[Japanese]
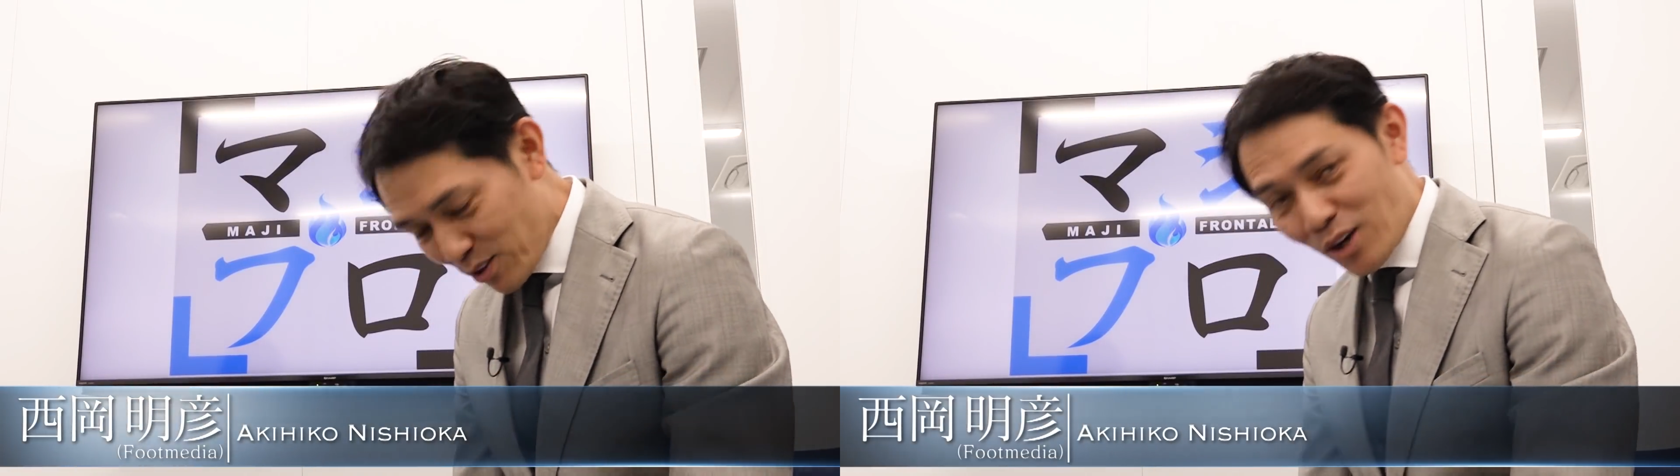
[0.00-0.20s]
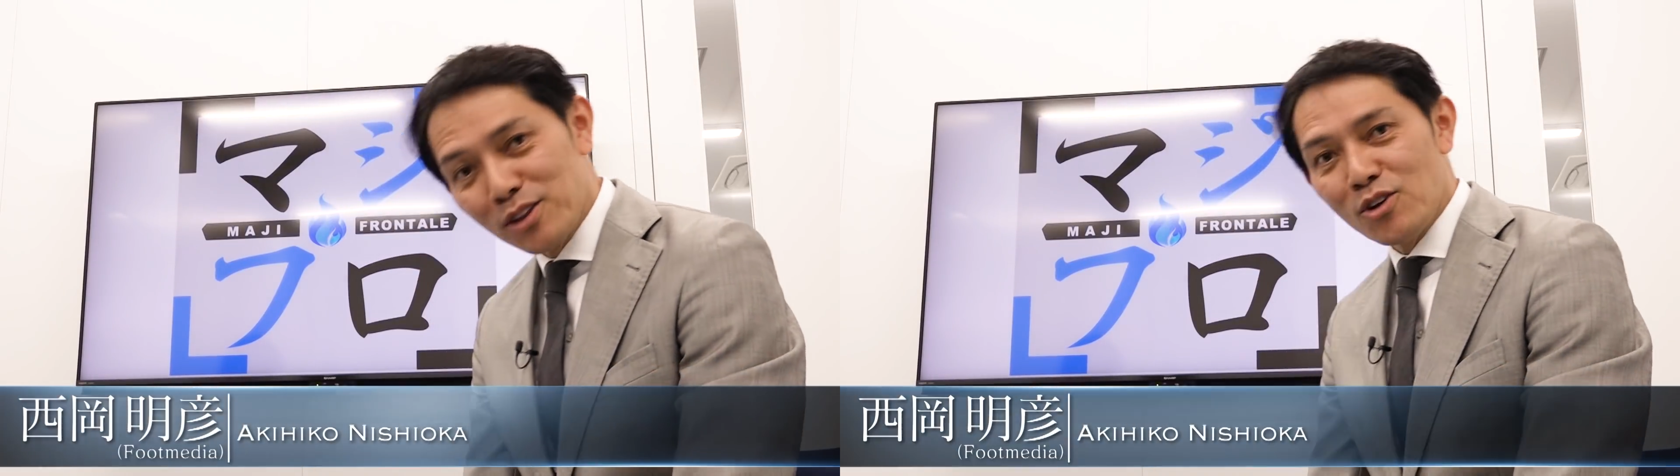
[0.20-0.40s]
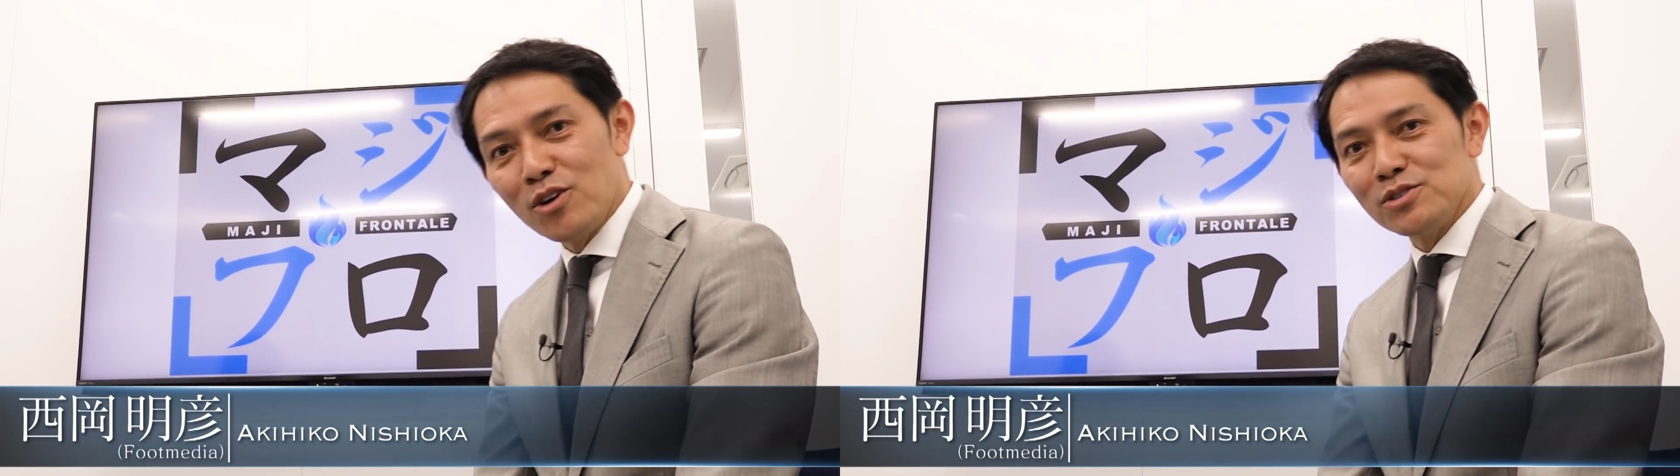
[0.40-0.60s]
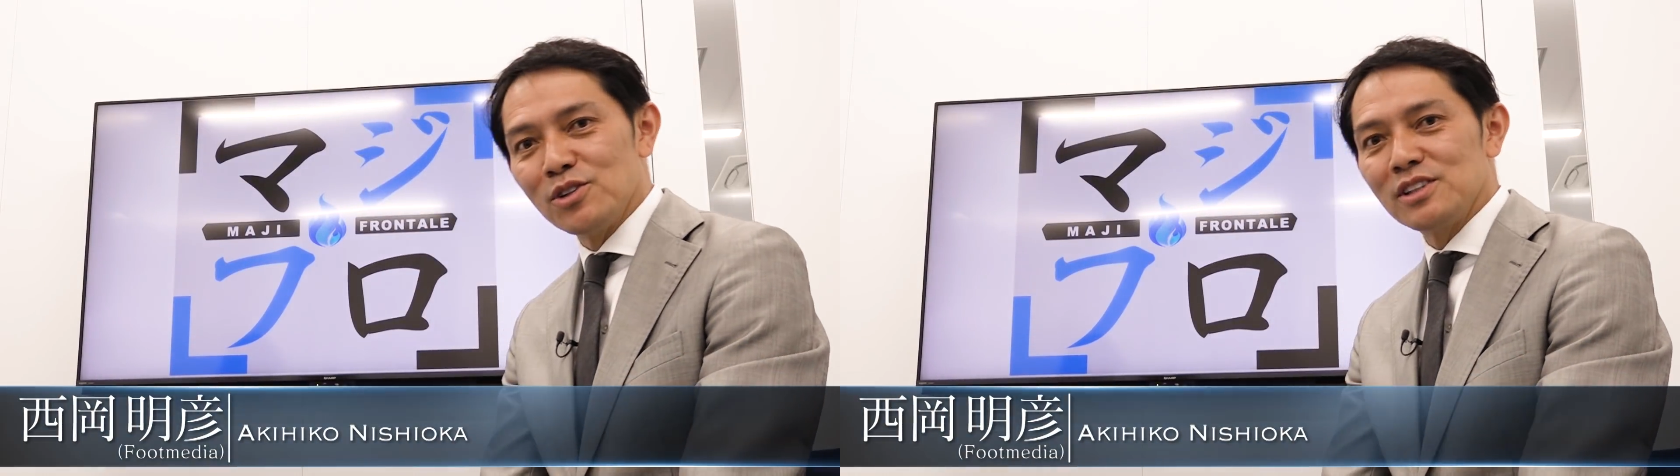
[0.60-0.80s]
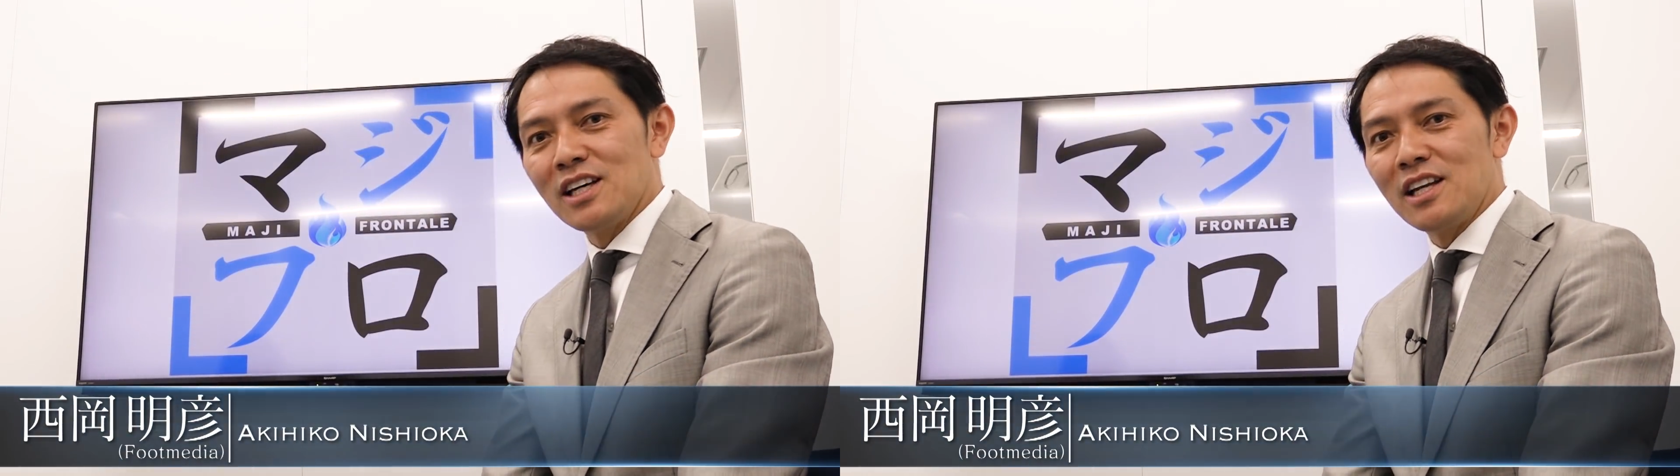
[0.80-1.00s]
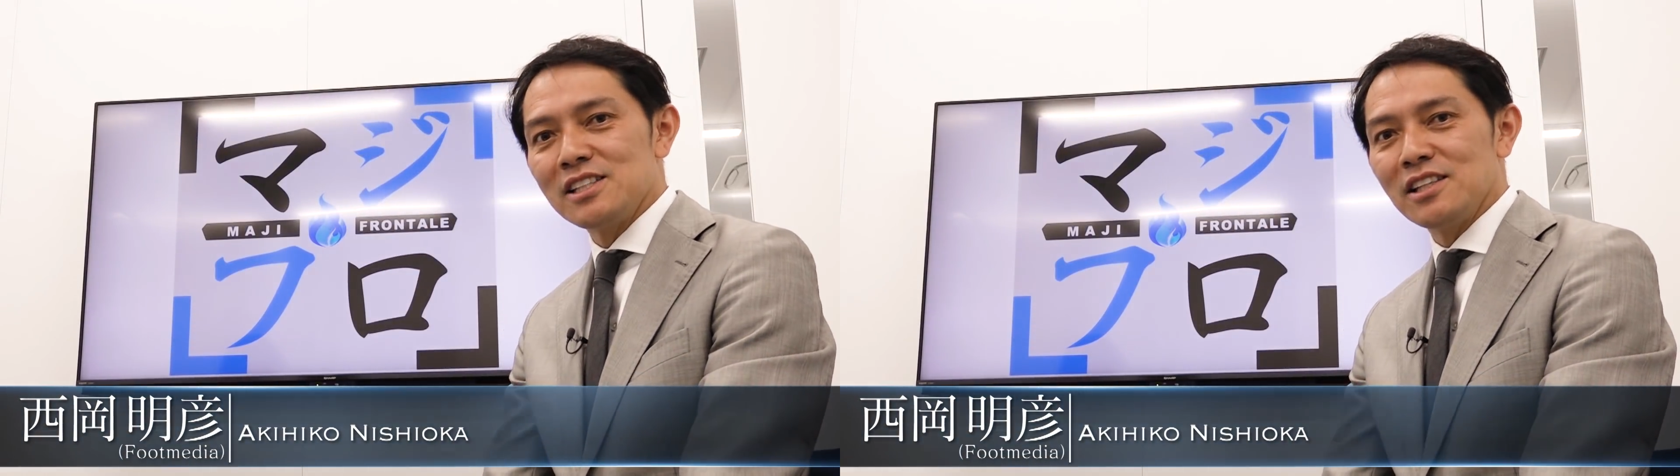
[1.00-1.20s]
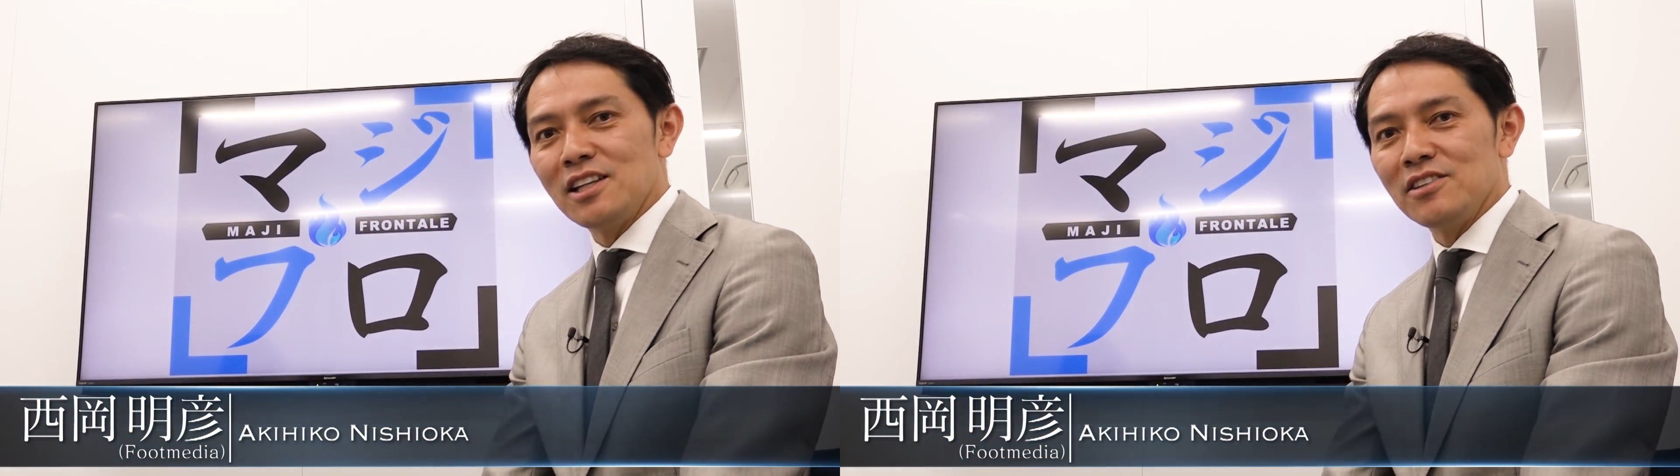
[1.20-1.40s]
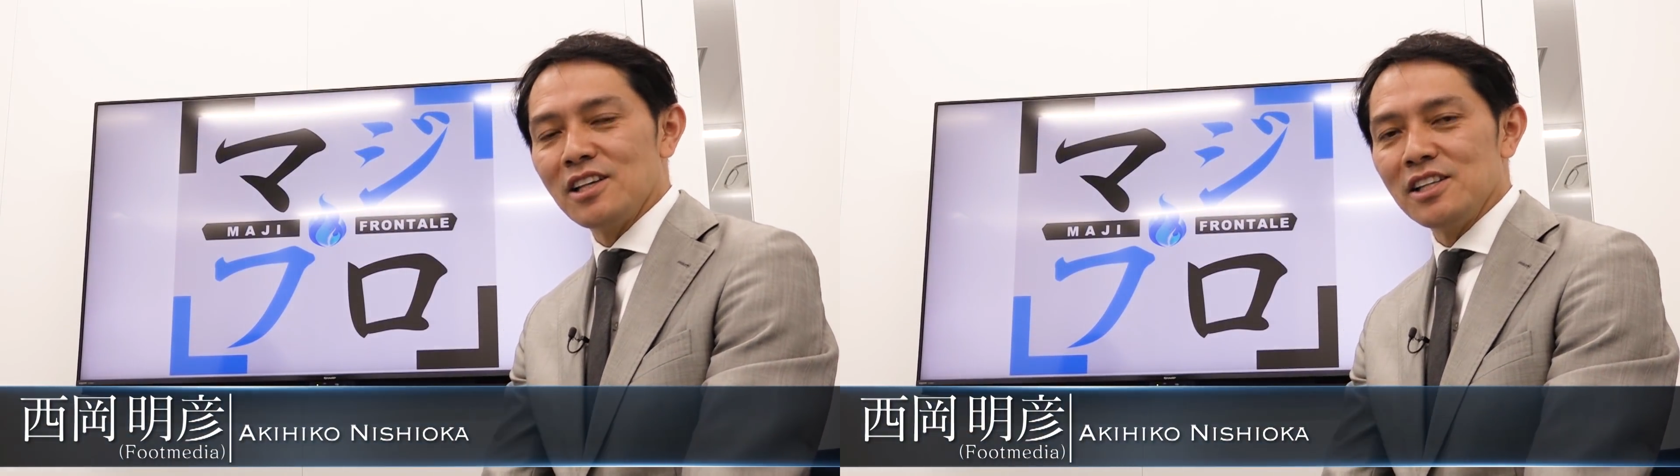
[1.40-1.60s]
ご覧の
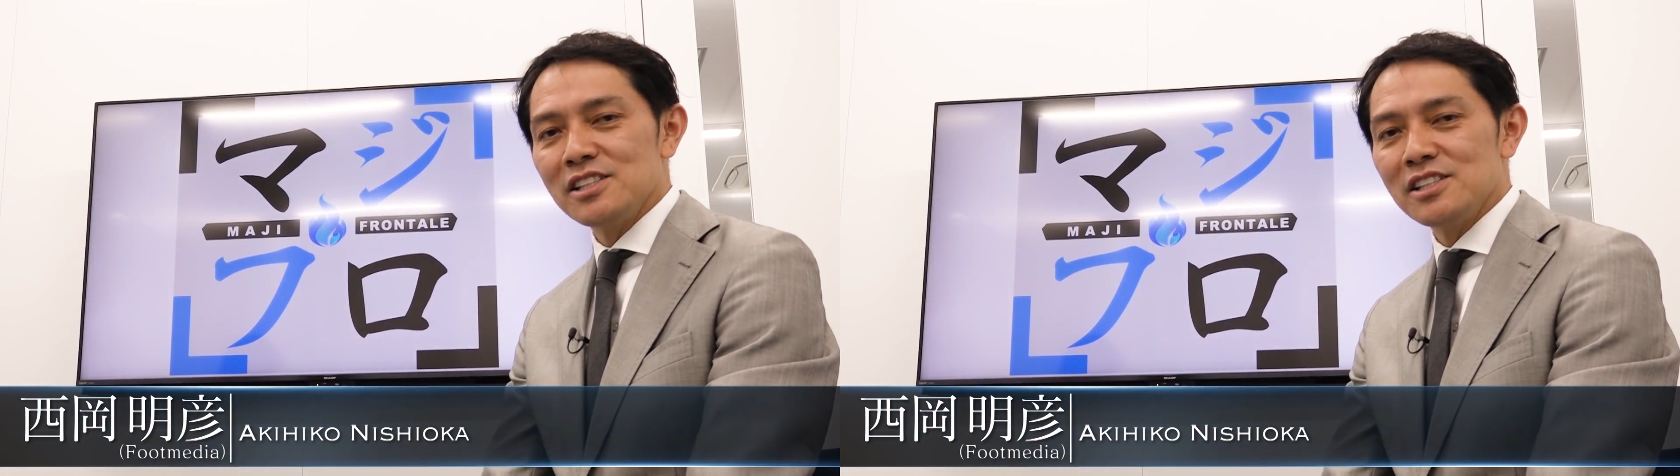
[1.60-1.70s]
フロンターレチャンネルで